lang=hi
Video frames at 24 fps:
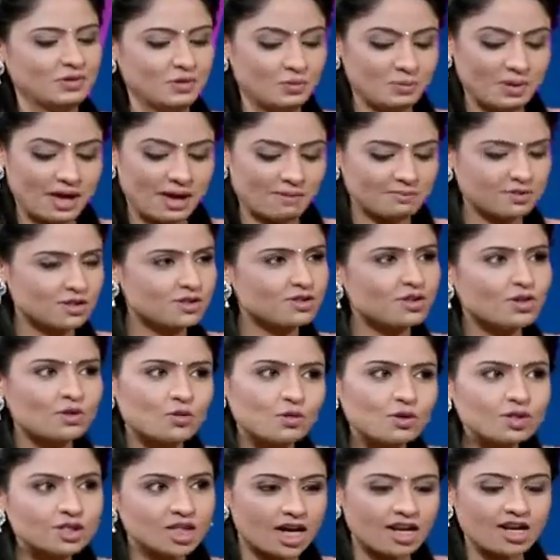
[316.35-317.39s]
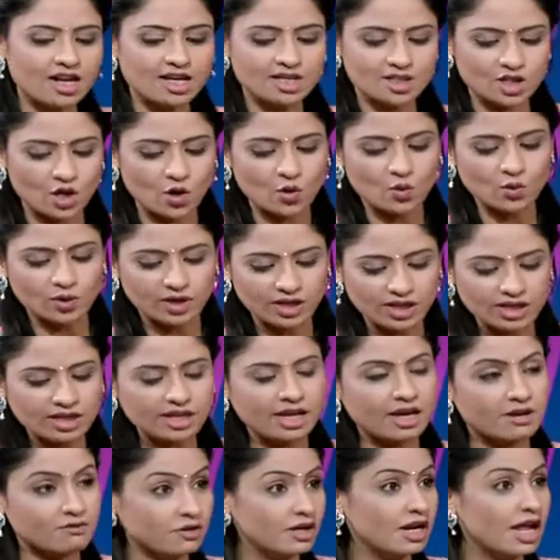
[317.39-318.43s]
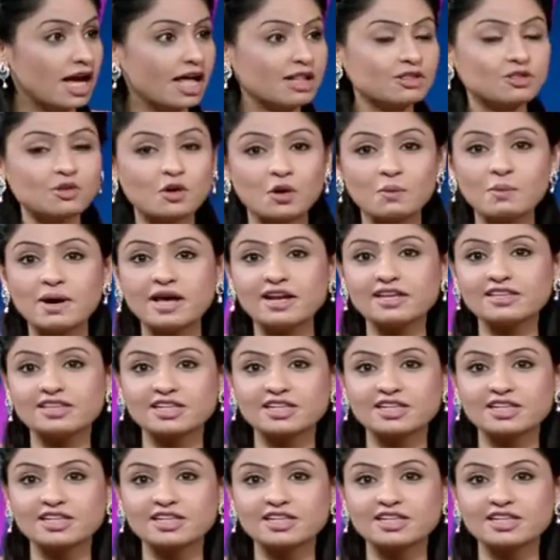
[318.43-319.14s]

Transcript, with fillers: तो मैं आपसे ज़रूर जानना चाहूँगी खैर फिलहाल तो हमारे